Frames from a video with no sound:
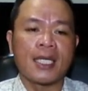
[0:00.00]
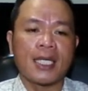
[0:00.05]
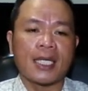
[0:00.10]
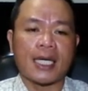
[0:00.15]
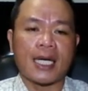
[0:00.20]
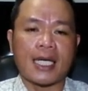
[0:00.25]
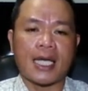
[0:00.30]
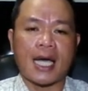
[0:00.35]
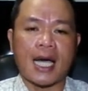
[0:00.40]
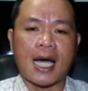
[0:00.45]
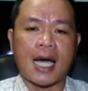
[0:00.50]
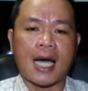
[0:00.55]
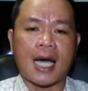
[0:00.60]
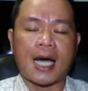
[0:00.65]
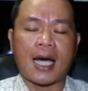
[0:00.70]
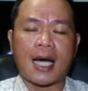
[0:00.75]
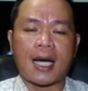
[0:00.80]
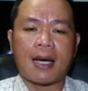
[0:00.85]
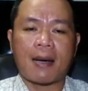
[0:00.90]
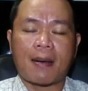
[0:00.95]
Kaya
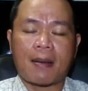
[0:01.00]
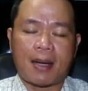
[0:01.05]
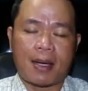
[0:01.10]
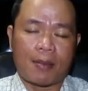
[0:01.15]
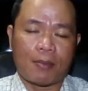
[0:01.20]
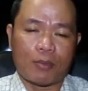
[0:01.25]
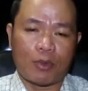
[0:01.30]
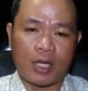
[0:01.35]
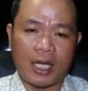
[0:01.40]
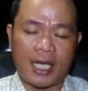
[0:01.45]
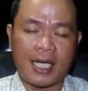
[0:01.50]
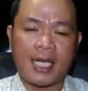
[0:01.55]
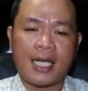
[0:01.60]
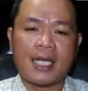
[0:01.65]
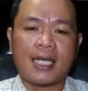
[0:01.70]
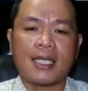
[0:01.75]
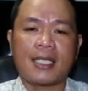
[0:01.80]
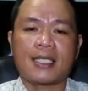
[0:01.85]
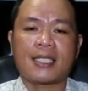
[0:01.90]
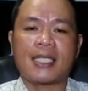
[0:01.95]
muli,
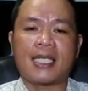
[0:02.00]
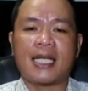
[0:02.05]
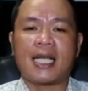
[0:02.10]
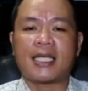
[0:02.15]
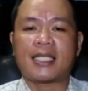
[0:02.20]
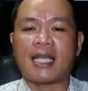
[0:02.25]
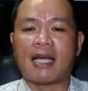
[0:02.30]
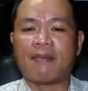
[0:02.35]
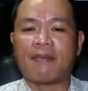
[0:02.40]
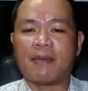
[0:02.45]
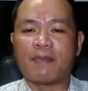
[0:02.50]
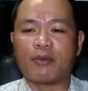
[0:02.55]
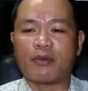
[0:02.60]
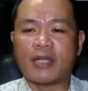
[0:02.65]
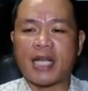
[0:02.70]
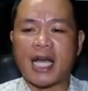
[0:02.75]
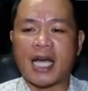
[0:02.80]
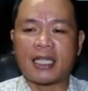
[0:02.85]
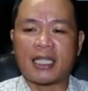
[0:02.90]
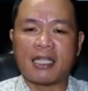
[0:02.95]
sinasabi po
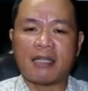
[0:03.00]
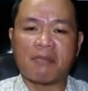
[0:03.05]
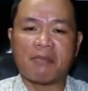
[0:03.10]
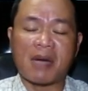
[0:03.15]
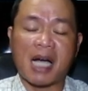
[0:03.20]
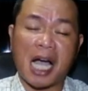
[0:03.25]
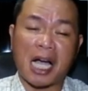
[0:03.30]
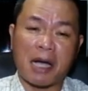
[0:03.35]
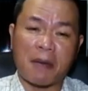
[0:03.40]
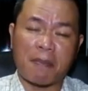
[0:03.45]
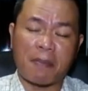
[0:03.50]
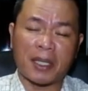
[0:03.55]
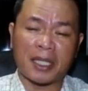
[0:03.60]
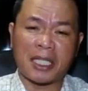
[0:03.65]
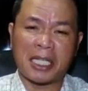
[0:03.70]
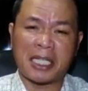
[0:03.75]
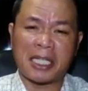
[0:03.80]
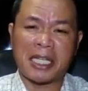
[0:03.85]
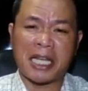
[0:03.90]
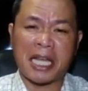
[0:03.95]
natin mga
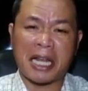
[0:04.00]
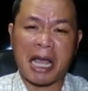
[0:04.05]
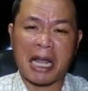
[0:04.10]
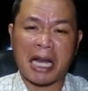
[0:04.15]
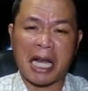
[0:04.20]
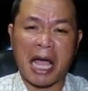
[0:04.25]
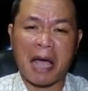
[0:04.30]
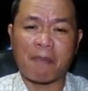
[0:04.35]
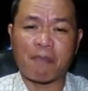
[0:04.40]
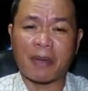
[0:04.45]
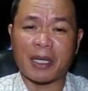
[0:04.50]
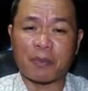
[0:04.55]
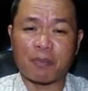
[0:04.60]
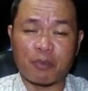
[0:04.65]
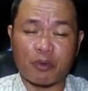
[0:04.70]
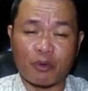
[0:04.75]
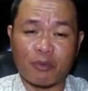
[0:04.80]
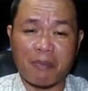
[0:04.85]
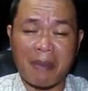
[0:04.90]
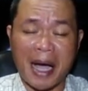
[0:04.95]
kapatid, nararapat
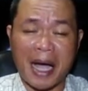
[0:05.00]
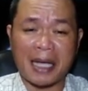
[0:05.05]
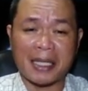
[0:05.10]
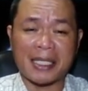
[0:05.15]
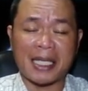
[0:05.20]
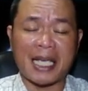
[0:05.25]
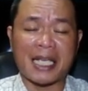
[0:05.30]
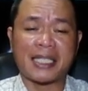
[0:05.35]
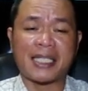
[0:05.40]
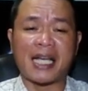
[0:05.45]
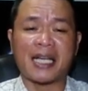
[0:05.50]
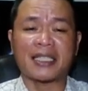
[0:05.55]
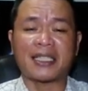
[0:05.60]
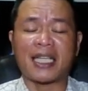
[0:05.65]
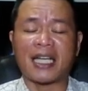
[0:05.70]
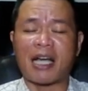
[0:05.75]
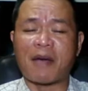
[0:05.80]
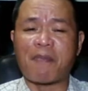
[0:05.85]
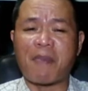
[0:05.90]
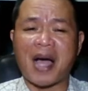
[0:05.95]
po ba sa isang
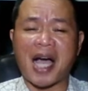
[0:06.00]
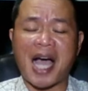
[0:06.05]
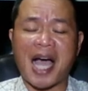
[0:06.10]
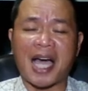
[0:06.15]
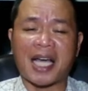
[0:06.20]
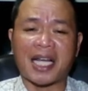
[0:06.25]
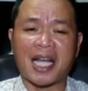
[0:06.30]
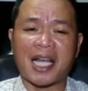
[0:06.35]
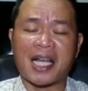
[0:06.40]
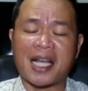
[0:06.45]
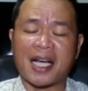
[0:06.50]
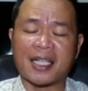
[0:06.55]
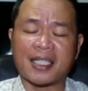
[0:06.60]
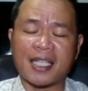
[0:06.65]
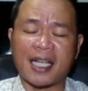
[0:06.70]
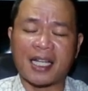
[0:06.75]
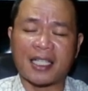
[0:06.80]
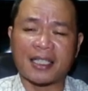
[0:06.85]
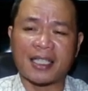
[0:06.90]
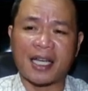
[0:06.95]
tagapangaral ng
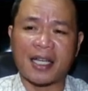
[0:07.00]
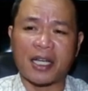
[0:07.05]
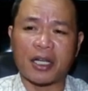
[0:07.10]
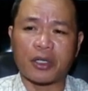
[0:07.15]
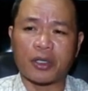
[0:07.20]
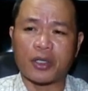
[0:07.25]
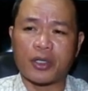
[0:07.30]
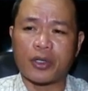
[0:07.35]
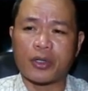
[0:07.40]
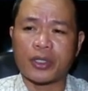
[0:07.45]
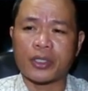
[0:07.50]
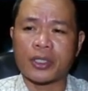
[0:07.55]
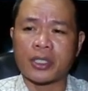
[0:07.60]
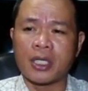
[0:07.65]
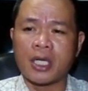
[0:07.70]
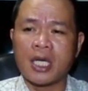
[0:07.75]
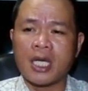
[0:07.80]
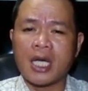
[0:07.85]
salita ng Diyos